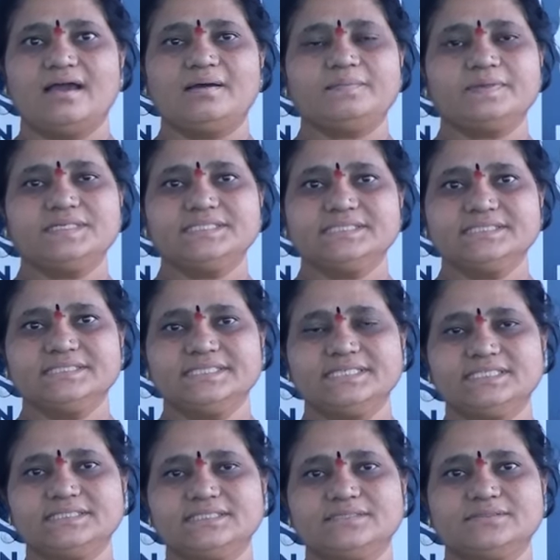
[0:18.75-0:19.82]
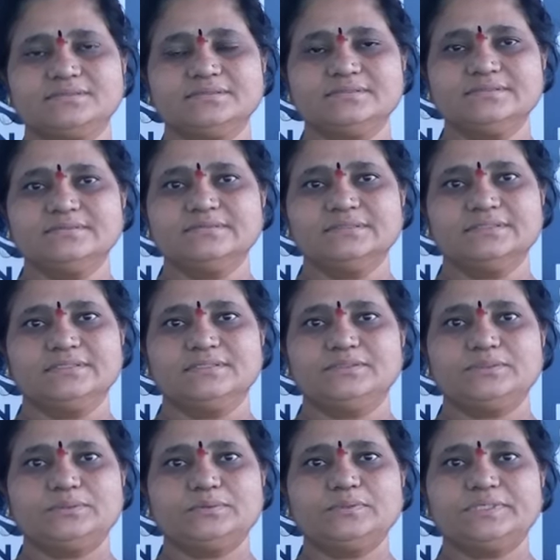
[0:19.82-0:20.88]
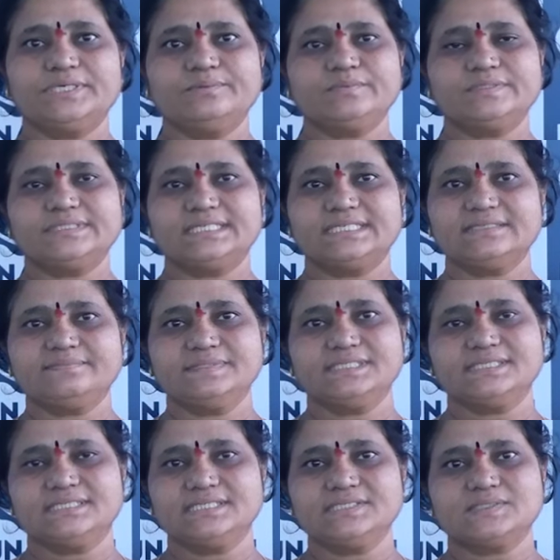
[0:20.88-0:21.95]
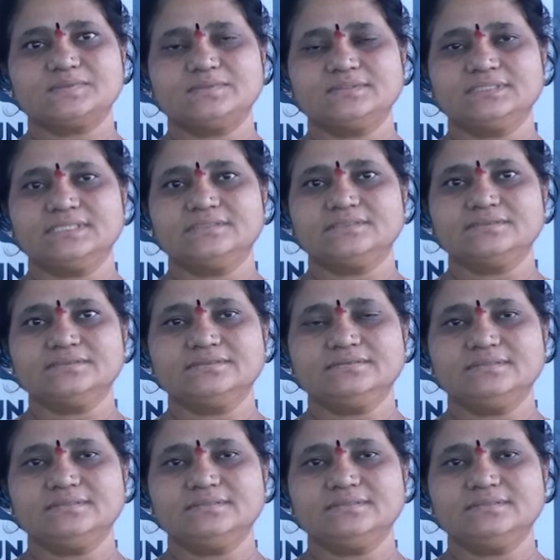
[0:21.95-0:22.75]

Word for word: ఆపరేషన్ చేసినారు టూ కీమోథెరపీస్ తీసుకున్నాను